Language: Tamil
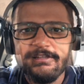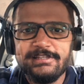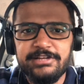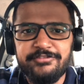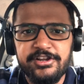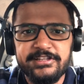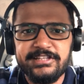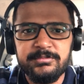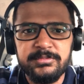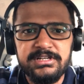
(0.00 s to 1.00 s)
சே ஃபார்
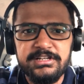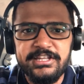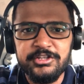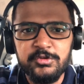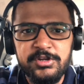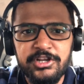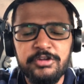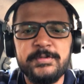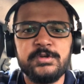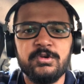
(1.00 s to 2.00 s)
எக்ஸாம்பிள் நீங்கள் நூறு
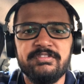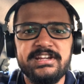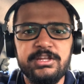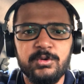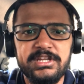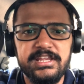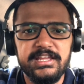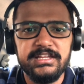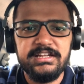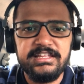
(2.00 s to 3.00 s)
கிலோமீட்டர் உங்கள் வண்டி
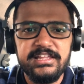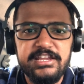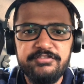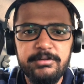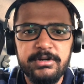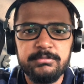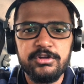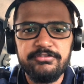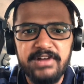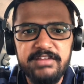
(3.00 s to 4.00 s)
ஓட்டிருக்கீங்க நீங்கள் ரீஃபில்
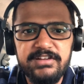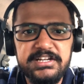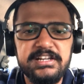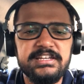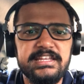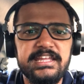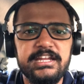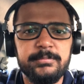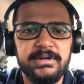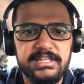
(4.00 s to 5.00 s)
பண்ணும்போது ஃபைவ் லிட்டர்னு
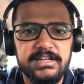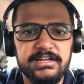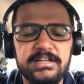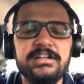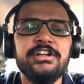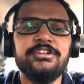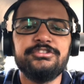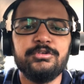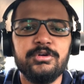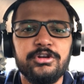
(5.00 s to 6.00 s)
இண்டிகேட் பண்ணியிருக்குன்னா ஸோ
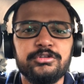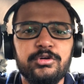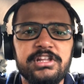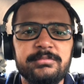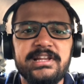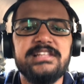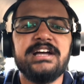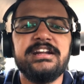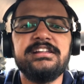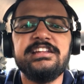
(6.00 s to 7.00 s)
உங்களோட டோட்டல் மைலேஜ்
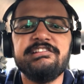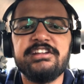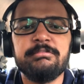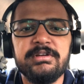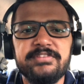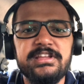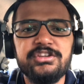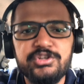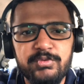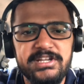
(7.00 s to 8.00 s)
ஹண்ட்ரட் டிவைடட் பை ஃபைவ்
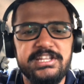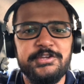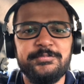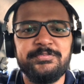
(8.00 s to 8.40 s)
டுவெண்ட்டி